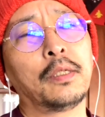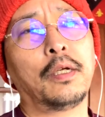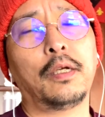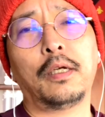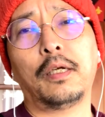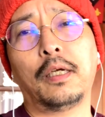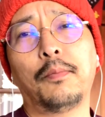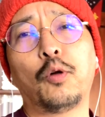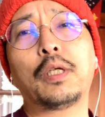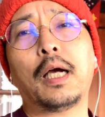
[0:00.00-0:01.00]
えー、
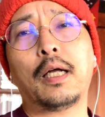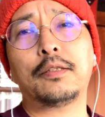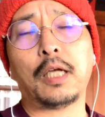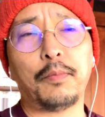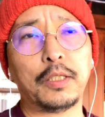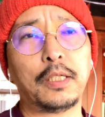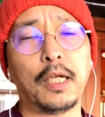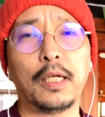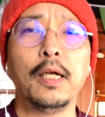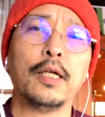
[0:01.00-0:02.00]
盛り上がっちゃいまし
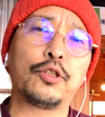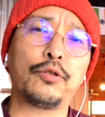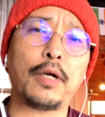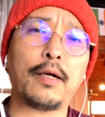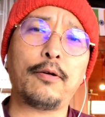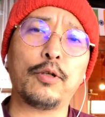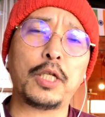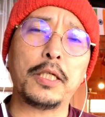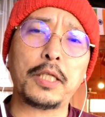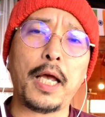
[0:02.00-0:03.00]
て、中学校
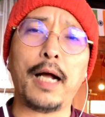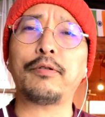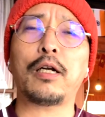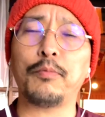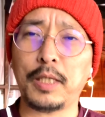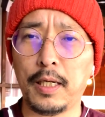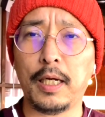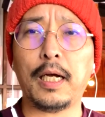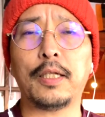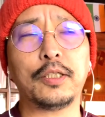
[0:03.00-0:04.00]
先生あるあるみたい
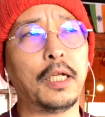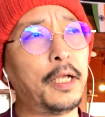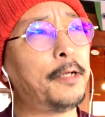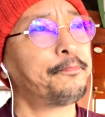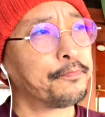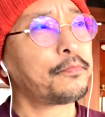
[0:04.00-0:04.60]
な感じでね。